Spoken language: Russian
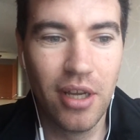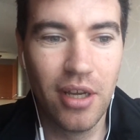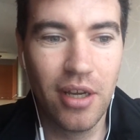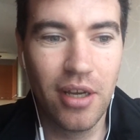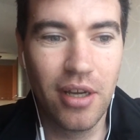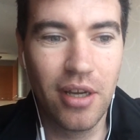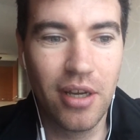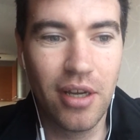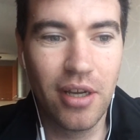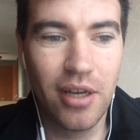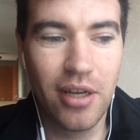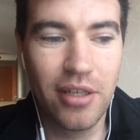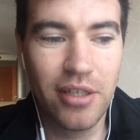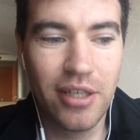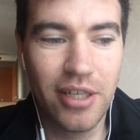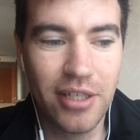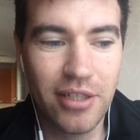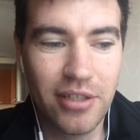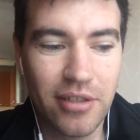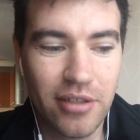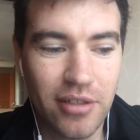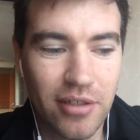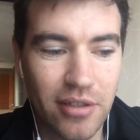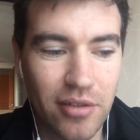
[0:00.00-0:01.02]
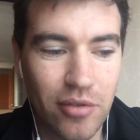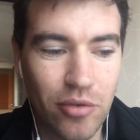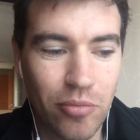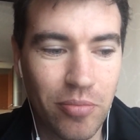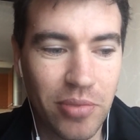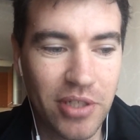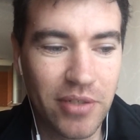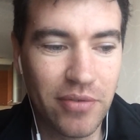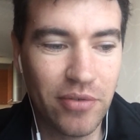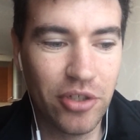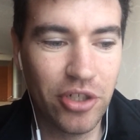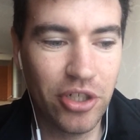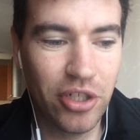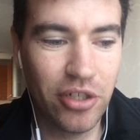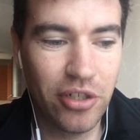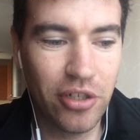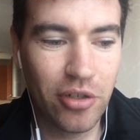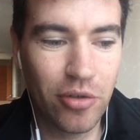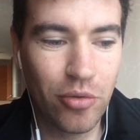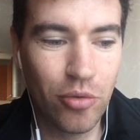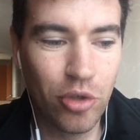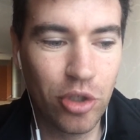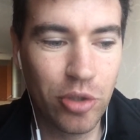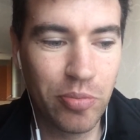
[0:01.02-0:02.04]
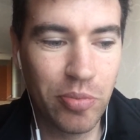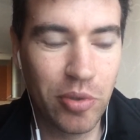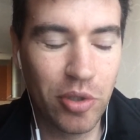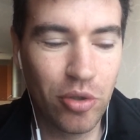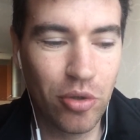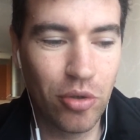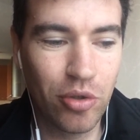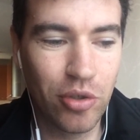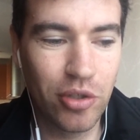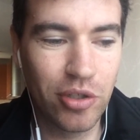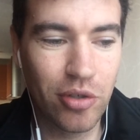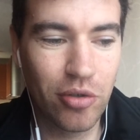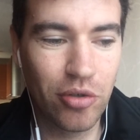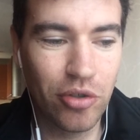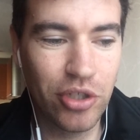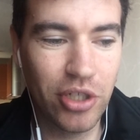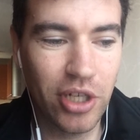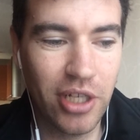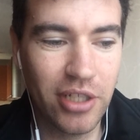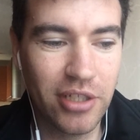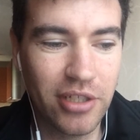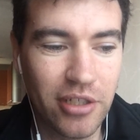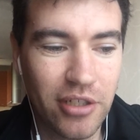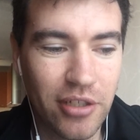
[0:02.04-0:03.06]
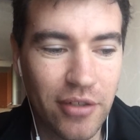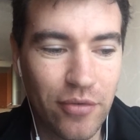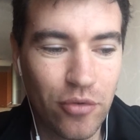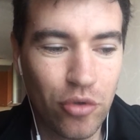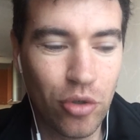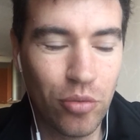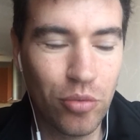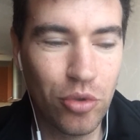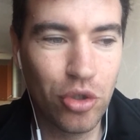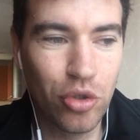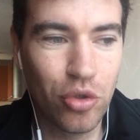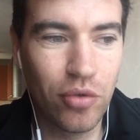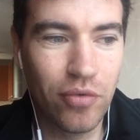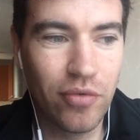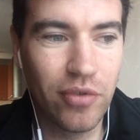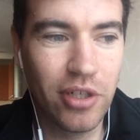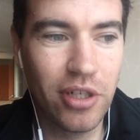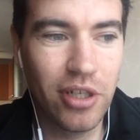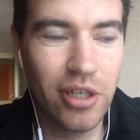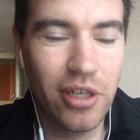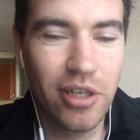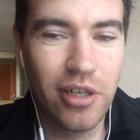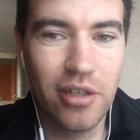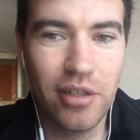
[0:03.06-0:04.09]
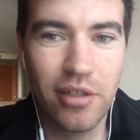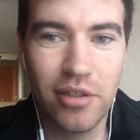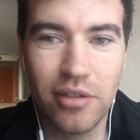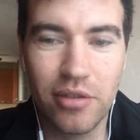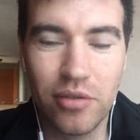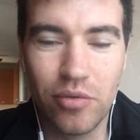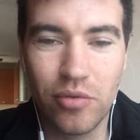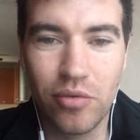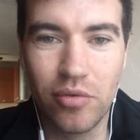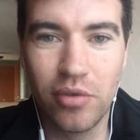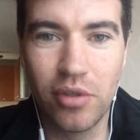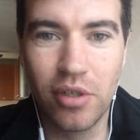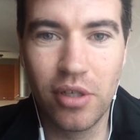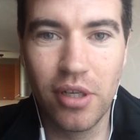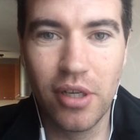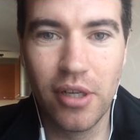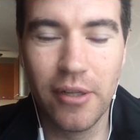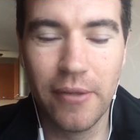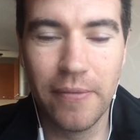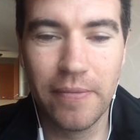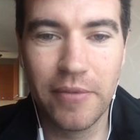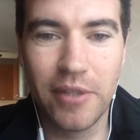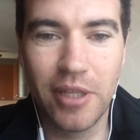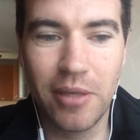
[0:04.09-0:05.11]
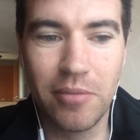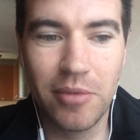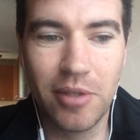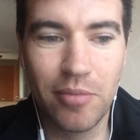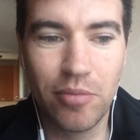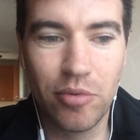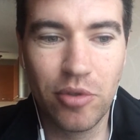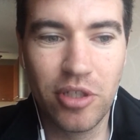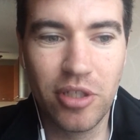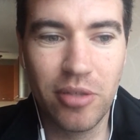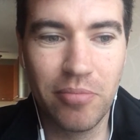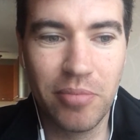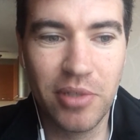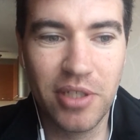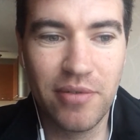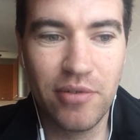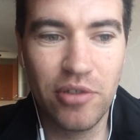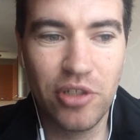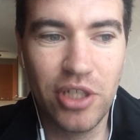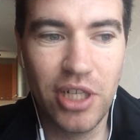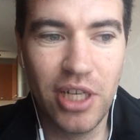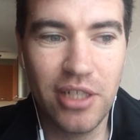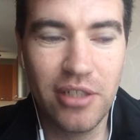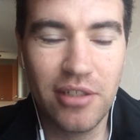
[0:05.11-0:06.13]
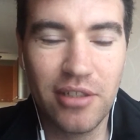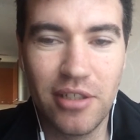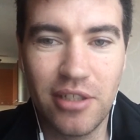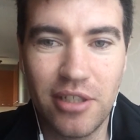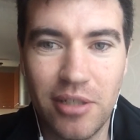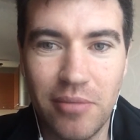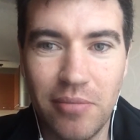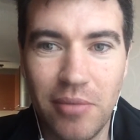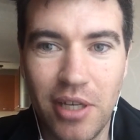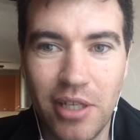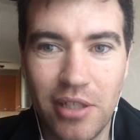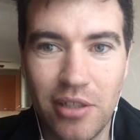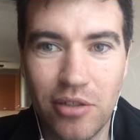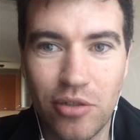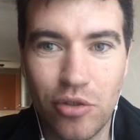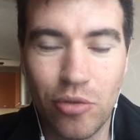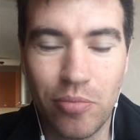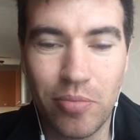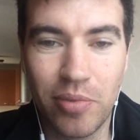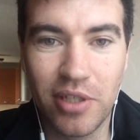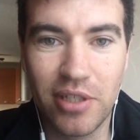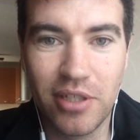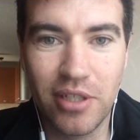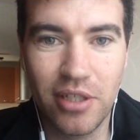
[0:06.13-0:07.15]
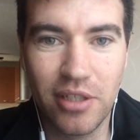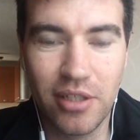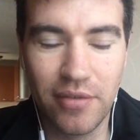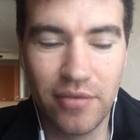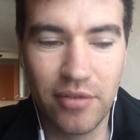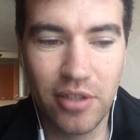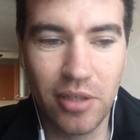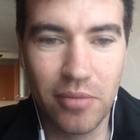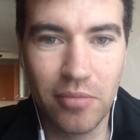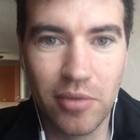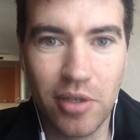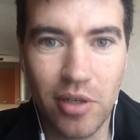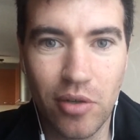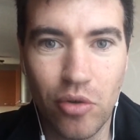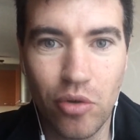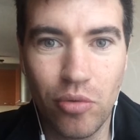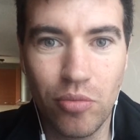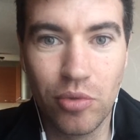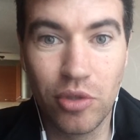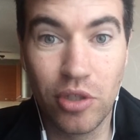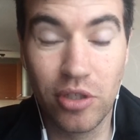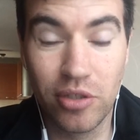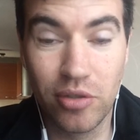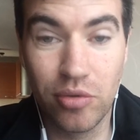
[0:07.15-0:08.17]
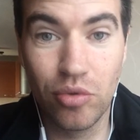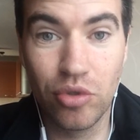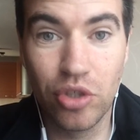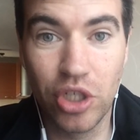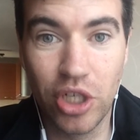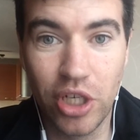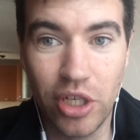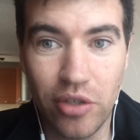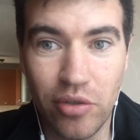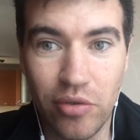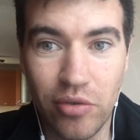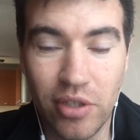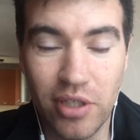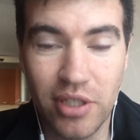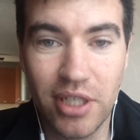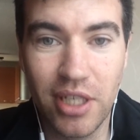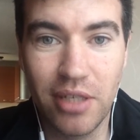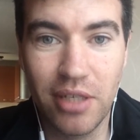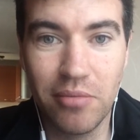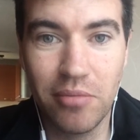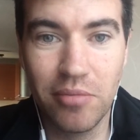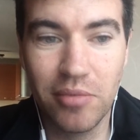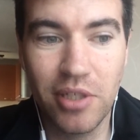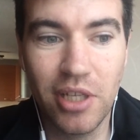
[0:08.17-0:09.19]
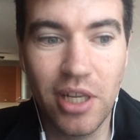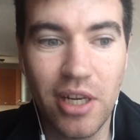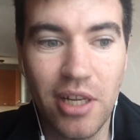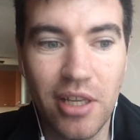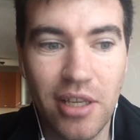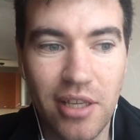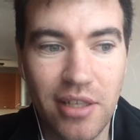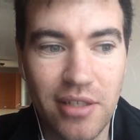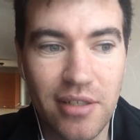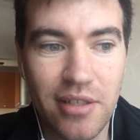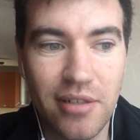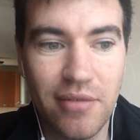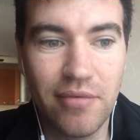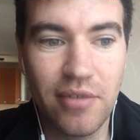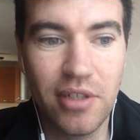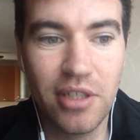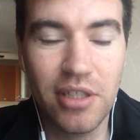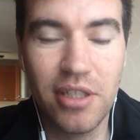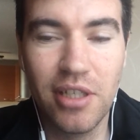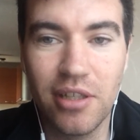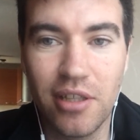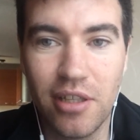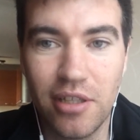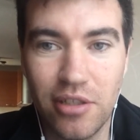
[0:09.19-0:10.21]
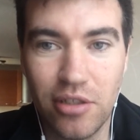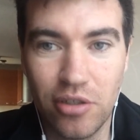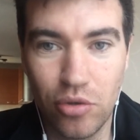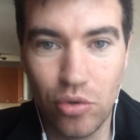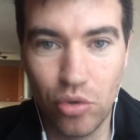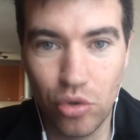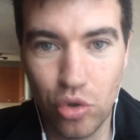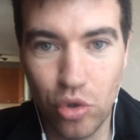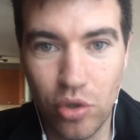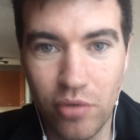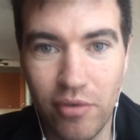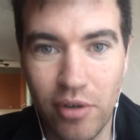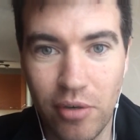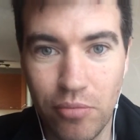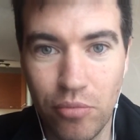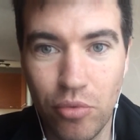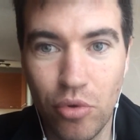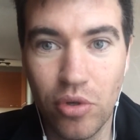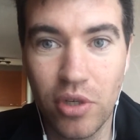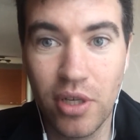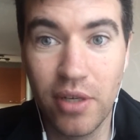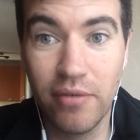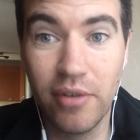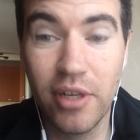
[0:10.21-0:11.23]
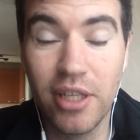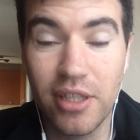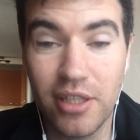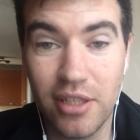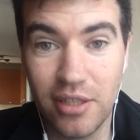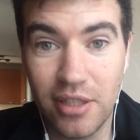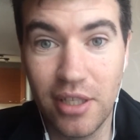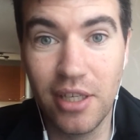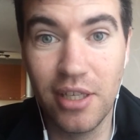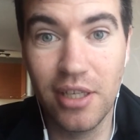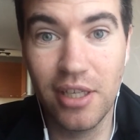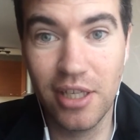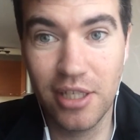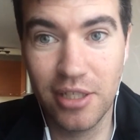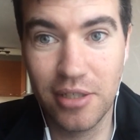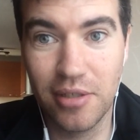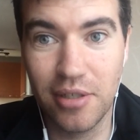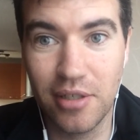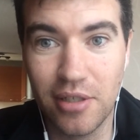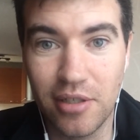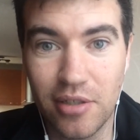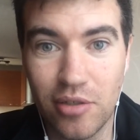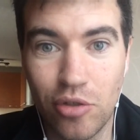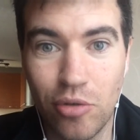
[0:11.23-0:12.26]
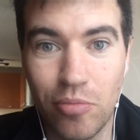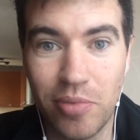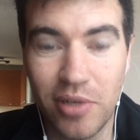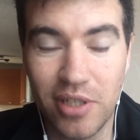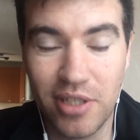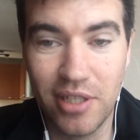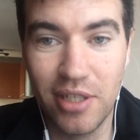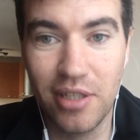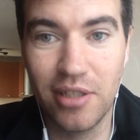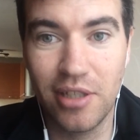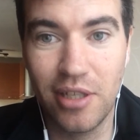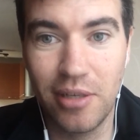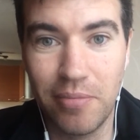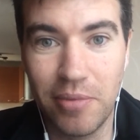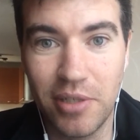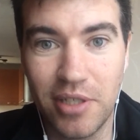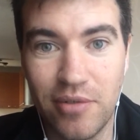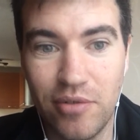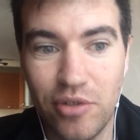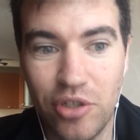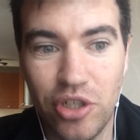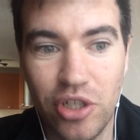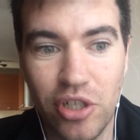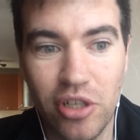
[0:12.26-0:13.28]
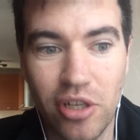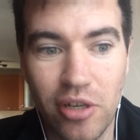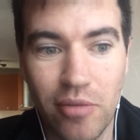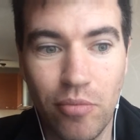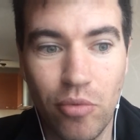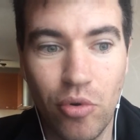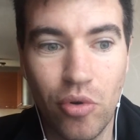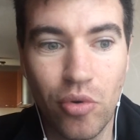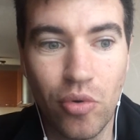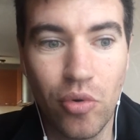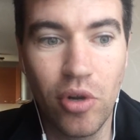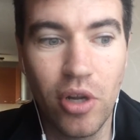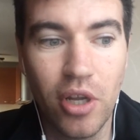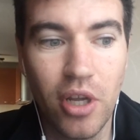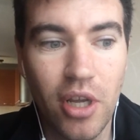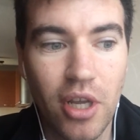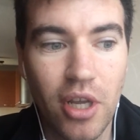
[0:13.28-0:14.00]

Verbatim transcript: э, есть, ну, посвящение Господу, оно заключается не в том, что вы, ну, там, допустим, посвящаете себя на 100% там какому-то служению. На самом деле, если вы делаете то, что вам Бог говорит, это и есть э, стопроцентное посвящение Богу.